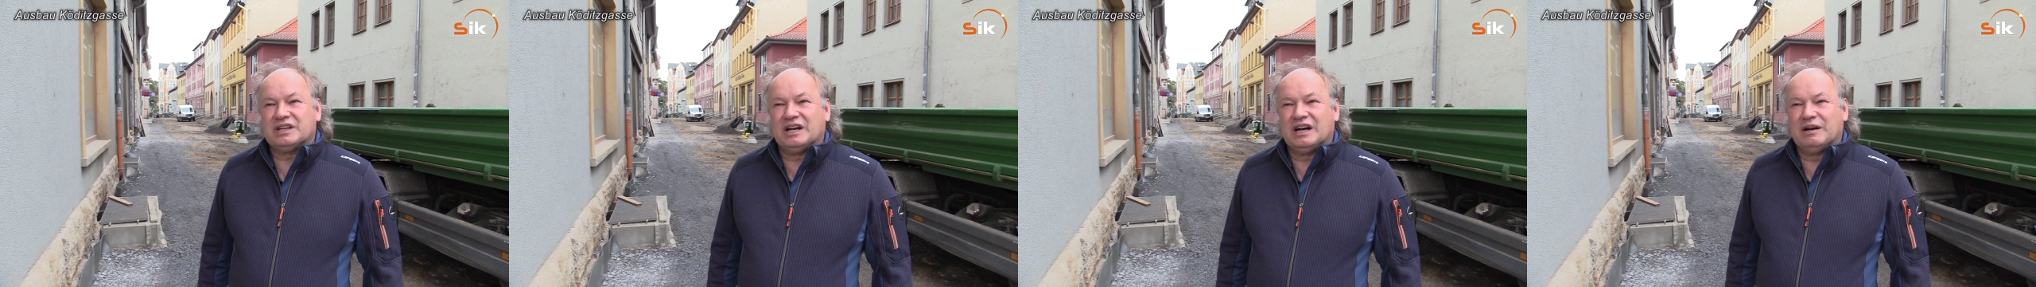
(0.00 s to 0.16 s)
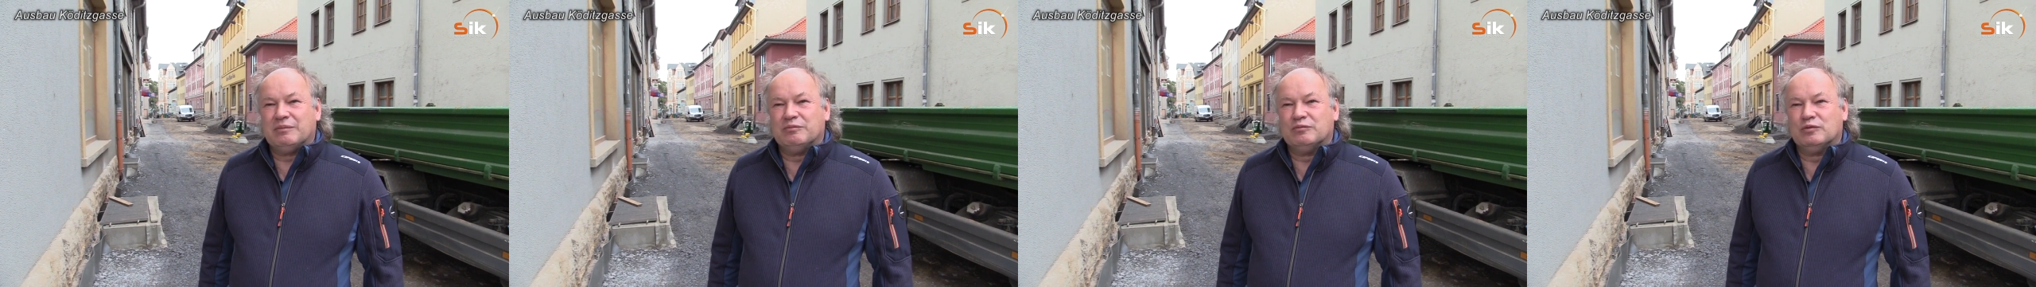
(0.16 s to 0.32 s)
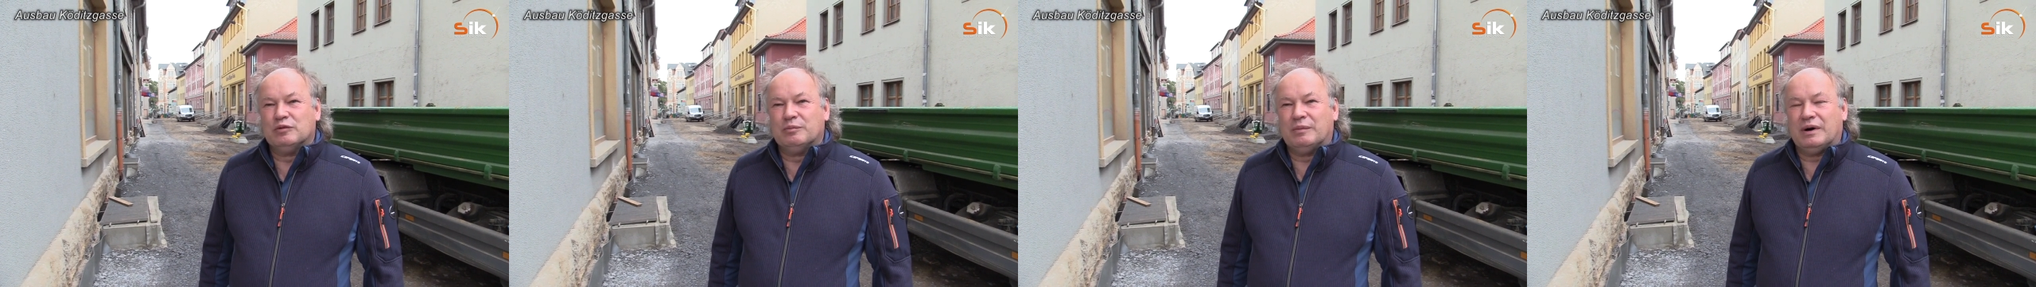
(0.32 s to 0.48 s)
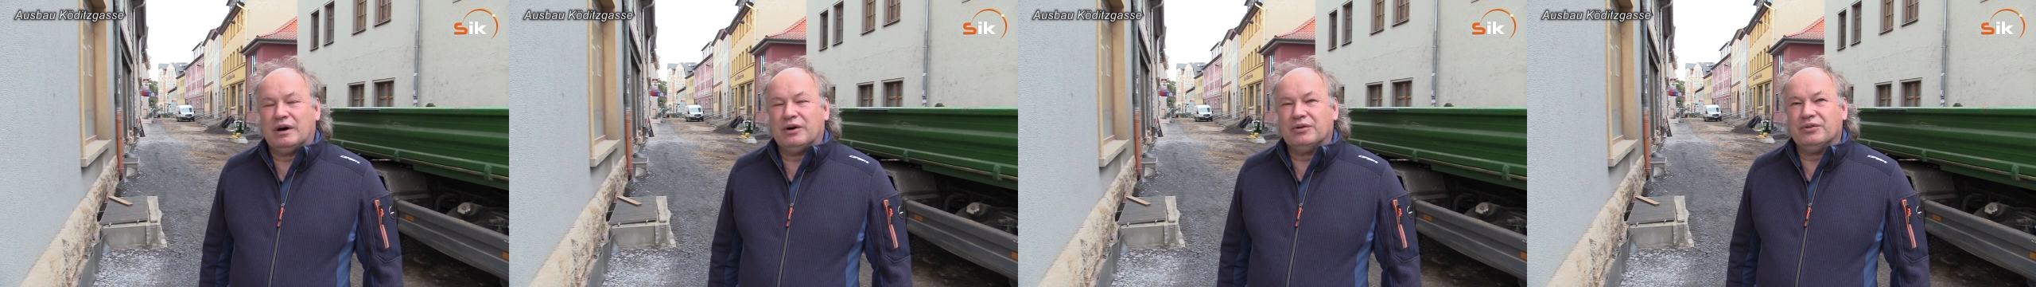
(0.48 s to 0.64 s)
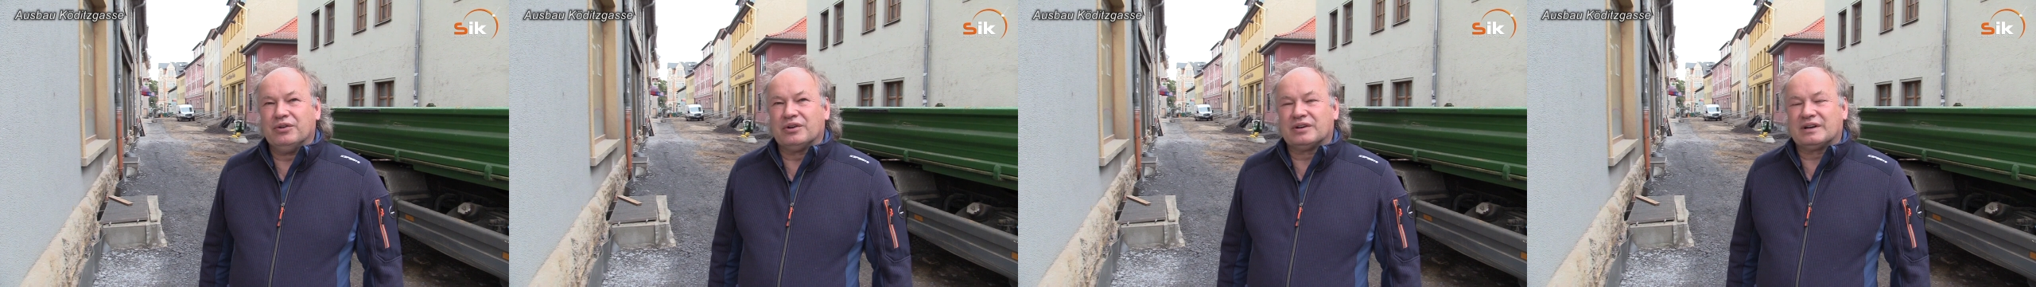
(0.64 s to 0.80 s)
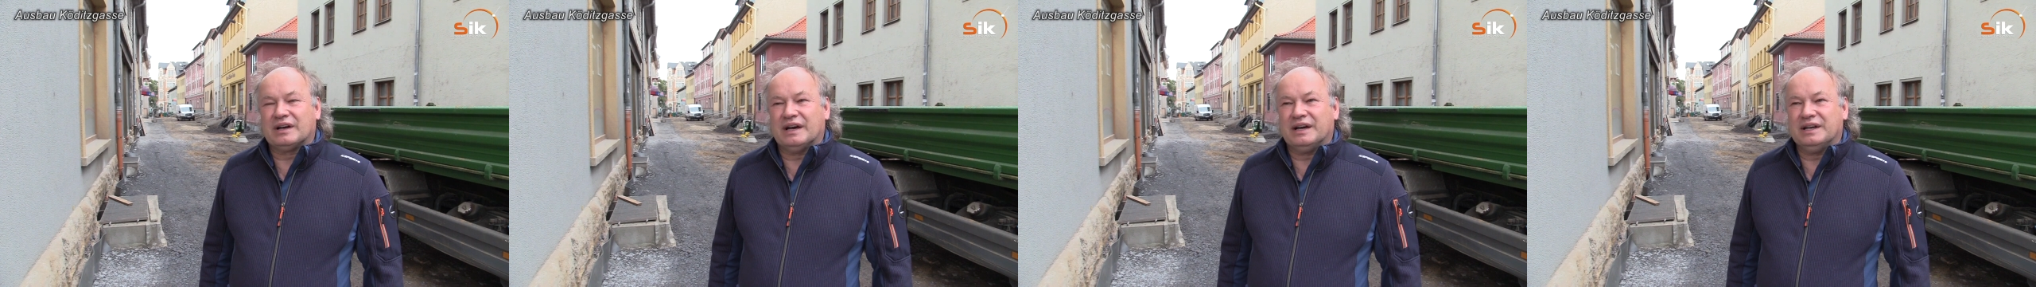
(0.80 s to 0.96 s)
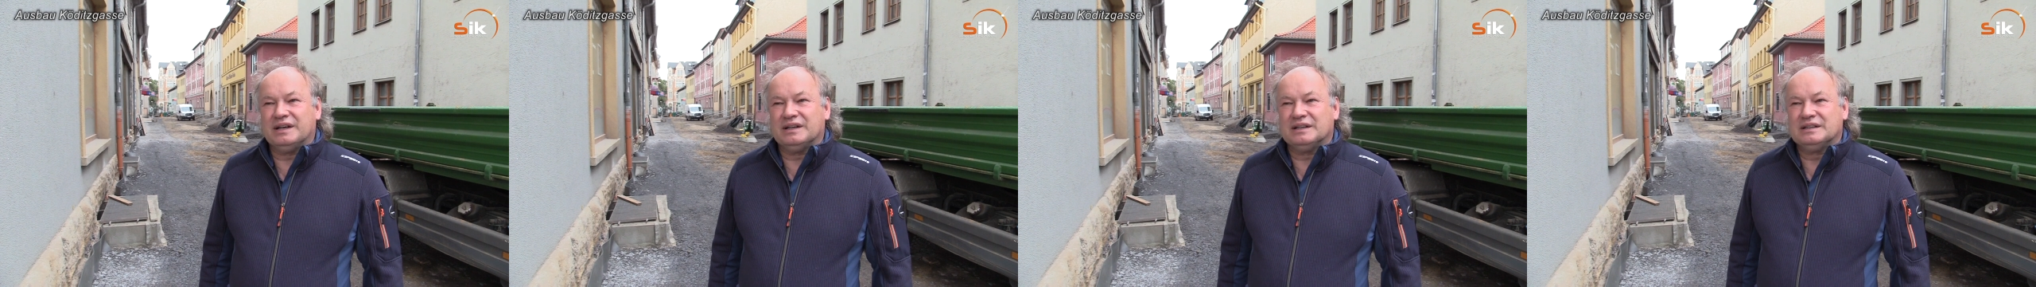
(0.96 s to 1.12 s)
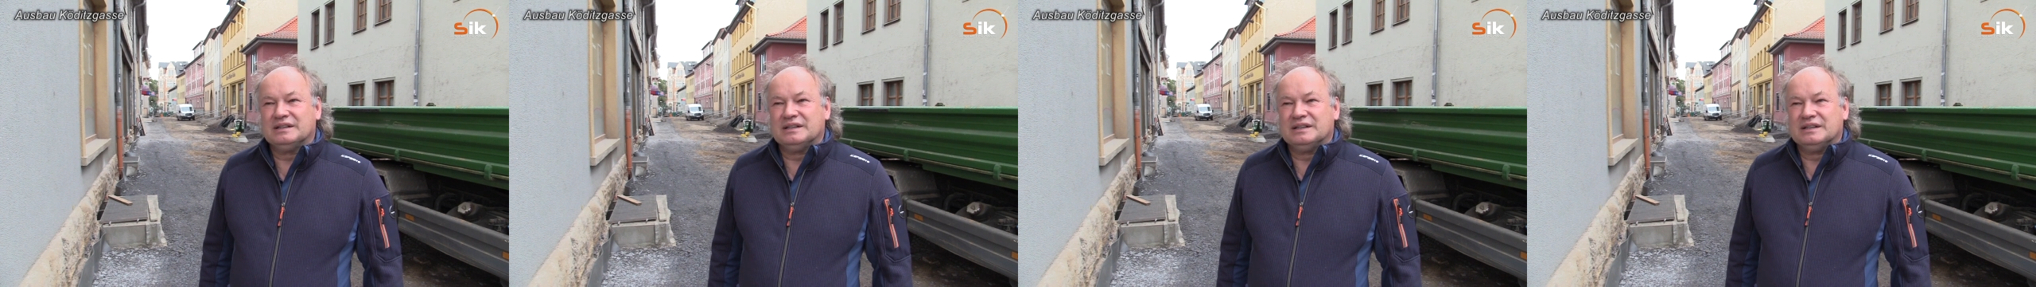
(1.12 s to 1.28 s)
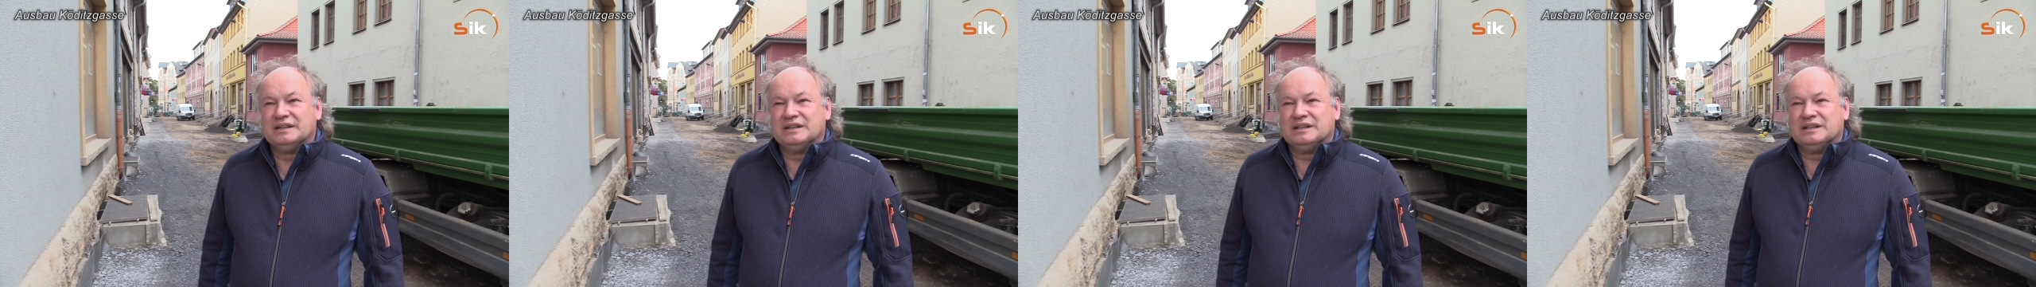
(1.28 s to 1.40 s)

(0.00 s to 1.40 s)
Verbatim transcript: haben, wo man auch noch keine